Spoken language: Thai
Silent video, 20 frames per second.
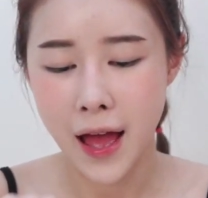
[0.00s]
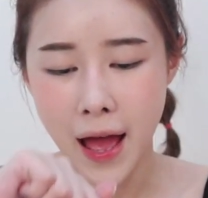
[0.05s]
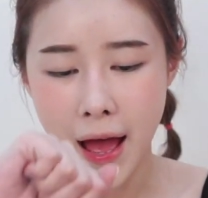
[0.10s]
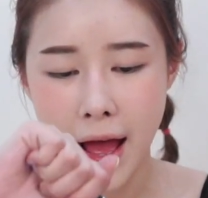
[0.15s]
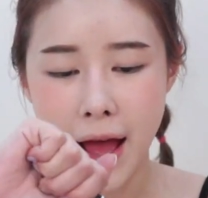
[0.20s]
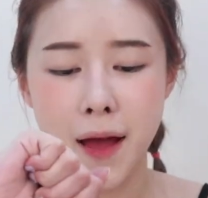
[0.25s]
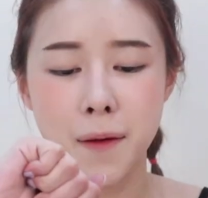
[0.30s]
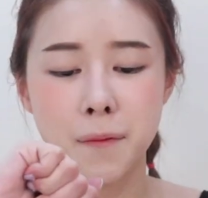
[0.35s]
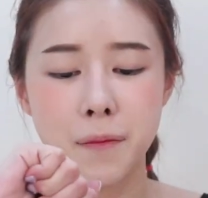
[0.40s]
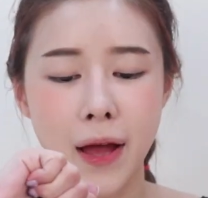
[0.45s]

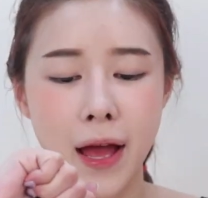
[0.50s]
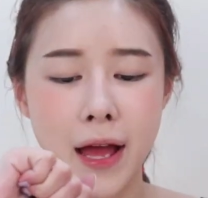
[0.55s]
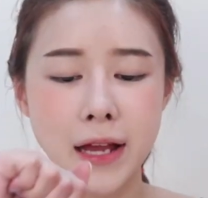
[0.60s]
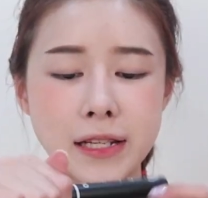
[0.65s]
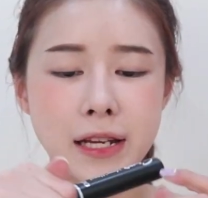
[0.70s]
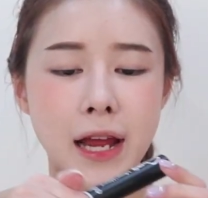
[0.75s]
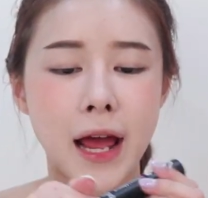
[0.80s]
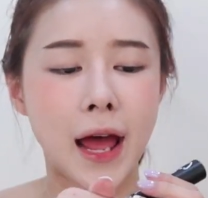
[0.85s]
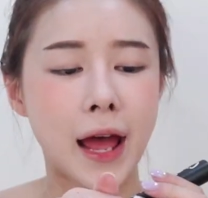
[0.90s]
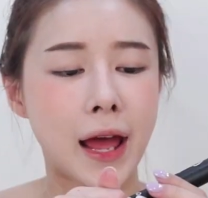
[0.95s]
อะมา
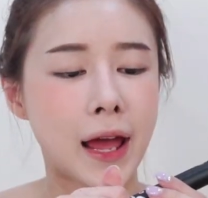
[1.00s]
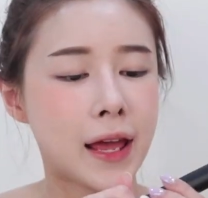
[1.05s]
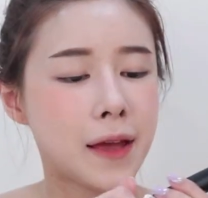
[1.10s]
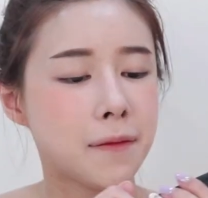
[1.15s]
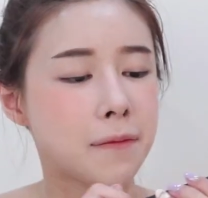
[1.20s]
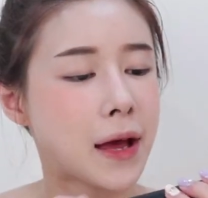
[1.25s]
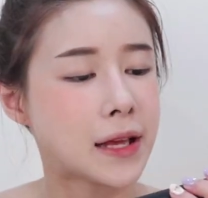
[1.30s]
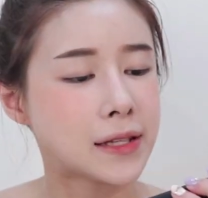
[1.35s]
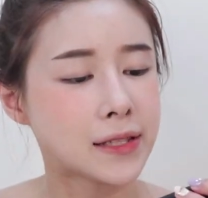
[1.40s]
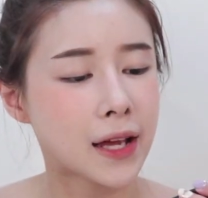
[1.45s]
ใช้
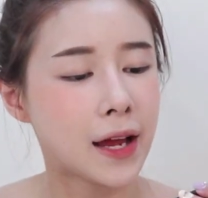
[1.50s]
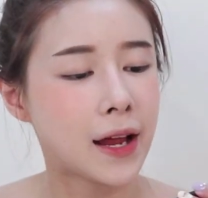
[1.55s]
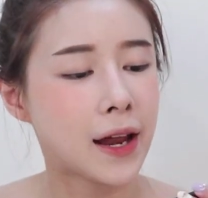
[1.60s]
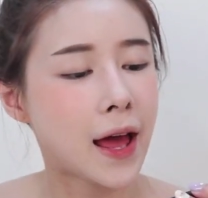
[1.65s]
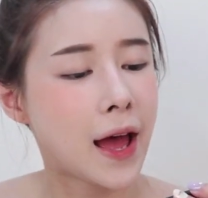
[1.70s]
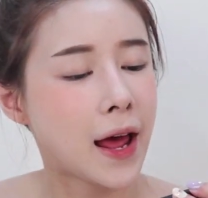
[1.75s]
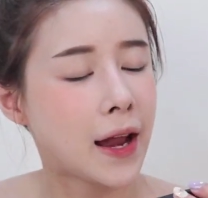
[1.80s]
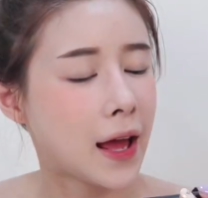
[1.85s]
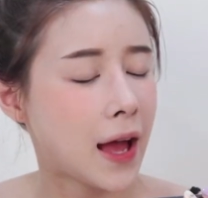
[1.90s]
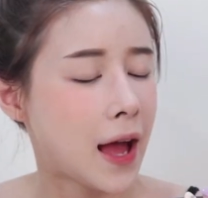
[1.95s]
มาสคา
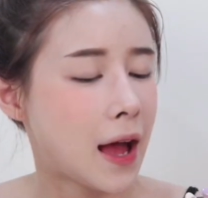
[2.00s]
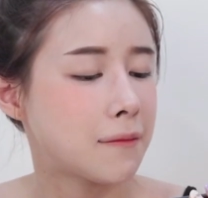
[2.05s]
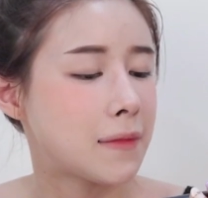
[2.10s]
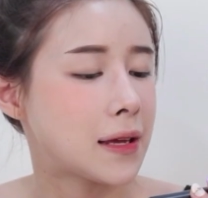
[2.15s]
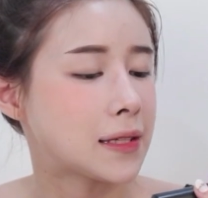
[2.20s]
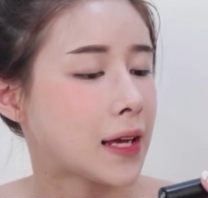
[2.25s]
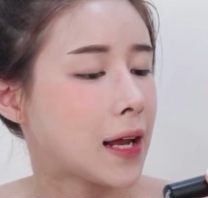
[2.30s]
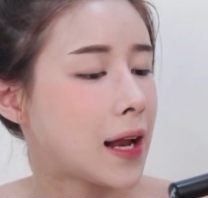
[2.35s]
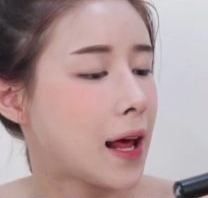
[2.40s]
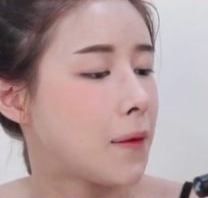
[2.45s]
ร่านะคะ
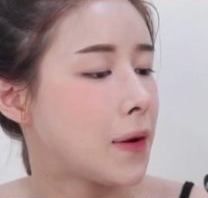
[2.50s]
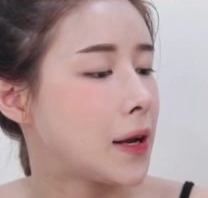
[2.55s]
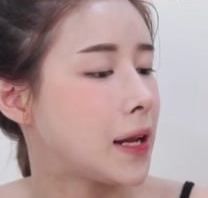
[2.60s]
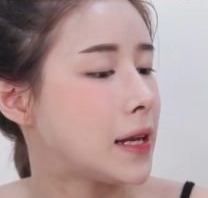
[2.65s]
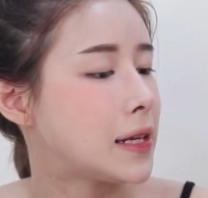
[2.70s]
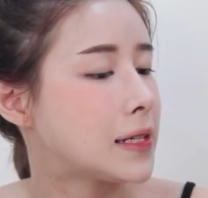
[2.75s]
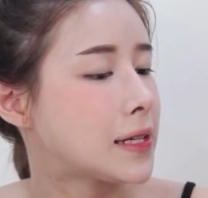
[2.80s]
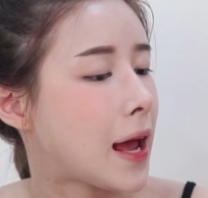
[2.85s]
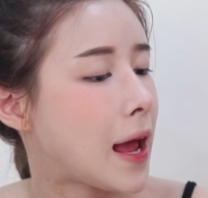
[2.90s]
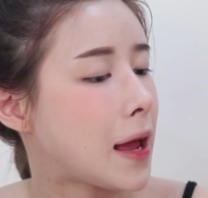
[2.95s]
มาสคาร่าวัน
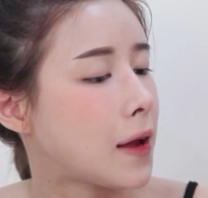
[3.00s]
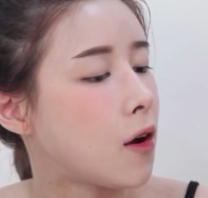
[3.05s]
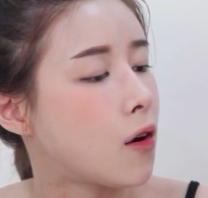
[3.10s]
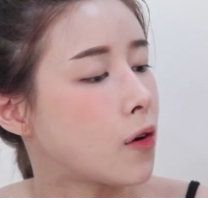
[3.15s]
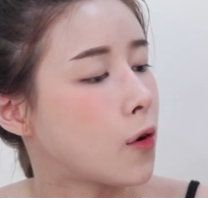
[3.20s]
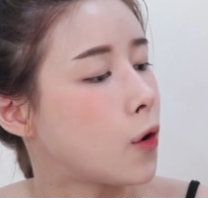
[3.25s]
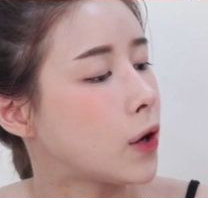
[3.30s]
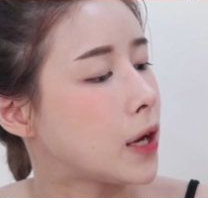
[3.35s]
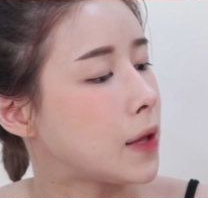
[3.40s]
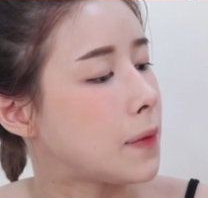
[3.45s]
นี้ใช้ขอ
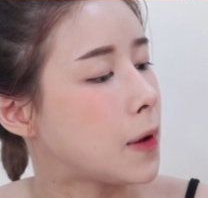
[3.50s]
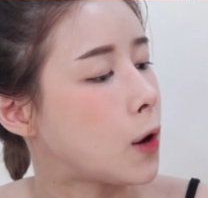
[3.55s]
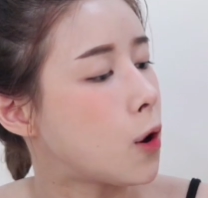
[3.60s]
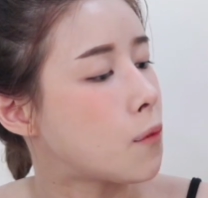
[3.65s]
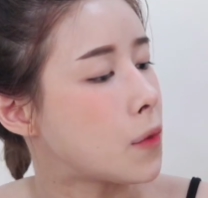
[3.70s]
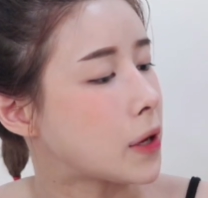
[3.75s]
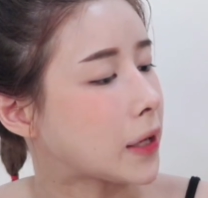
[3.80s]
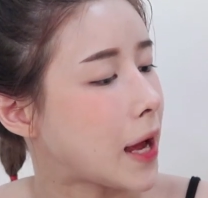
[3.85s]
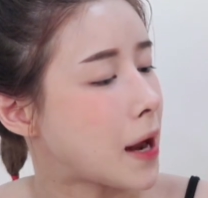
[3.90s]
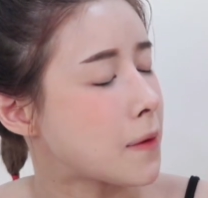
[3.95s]
ง Odibio
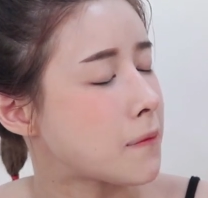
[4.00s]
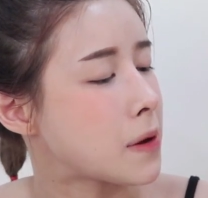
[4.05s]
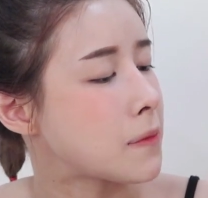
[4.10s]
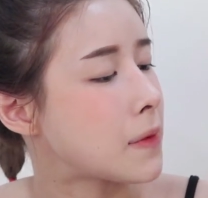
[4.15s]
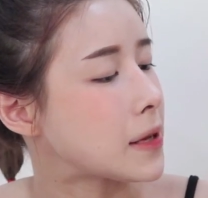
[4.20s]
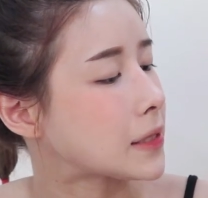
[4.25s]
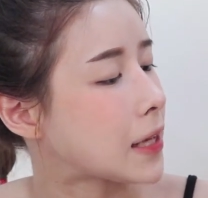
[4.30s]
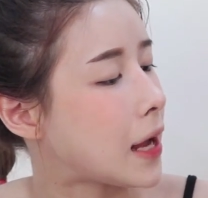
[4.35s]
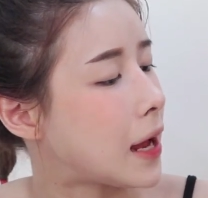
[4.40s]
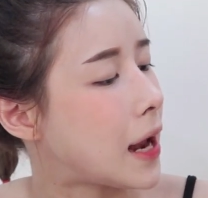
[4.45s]
เหมือนกันเป็น
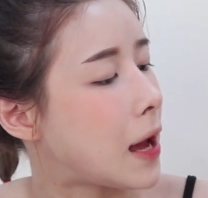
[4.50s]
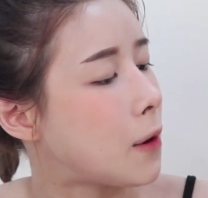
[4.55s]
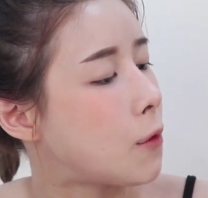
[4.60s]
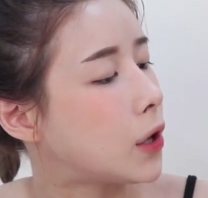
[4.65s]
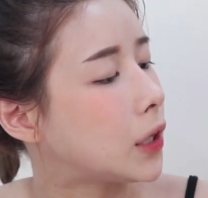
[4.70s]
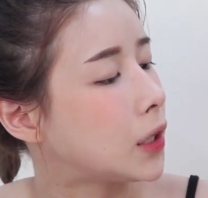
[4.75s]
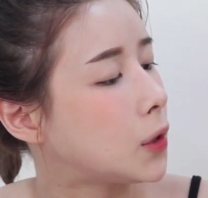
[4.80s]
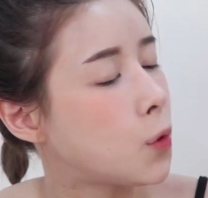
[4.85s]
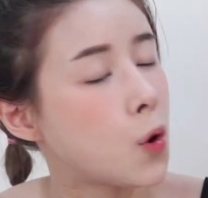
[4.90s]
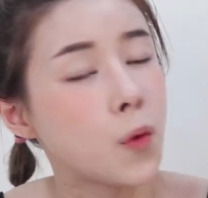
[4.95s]
มาสคาร่า
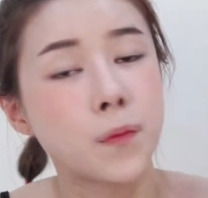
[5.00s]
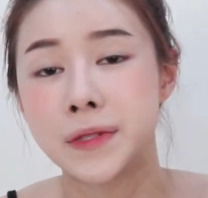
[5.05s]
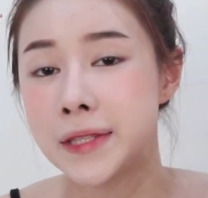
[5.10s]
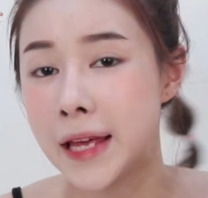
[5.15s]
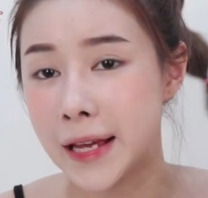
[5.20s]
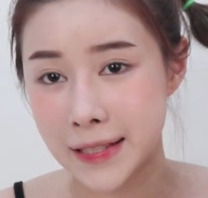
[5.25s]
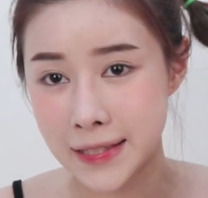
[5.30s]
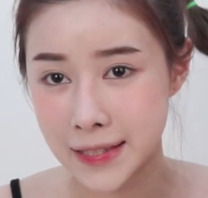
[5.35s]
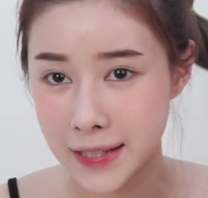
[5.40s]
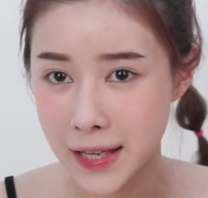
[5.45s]
Waterproof
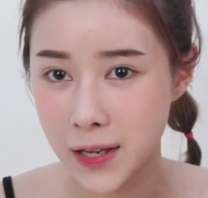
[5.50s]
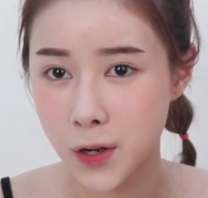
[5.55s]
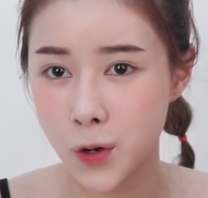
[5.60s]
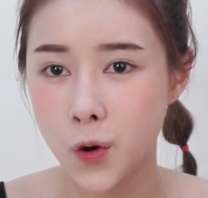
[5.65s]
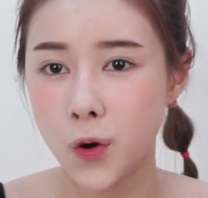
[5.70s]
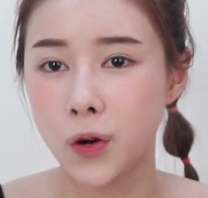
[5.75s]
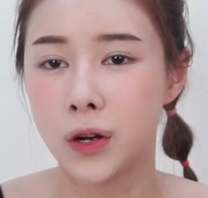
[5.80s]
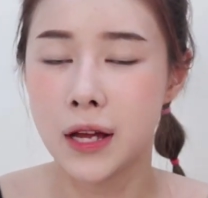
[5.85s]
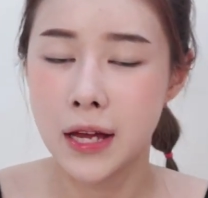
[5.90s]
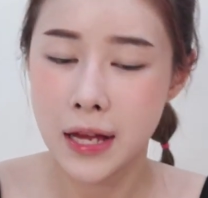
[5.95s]
Sexy
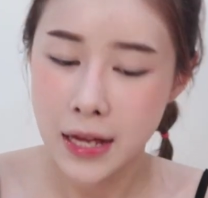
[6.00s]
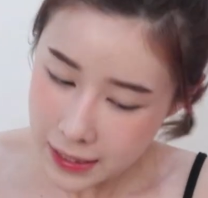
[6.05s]
Look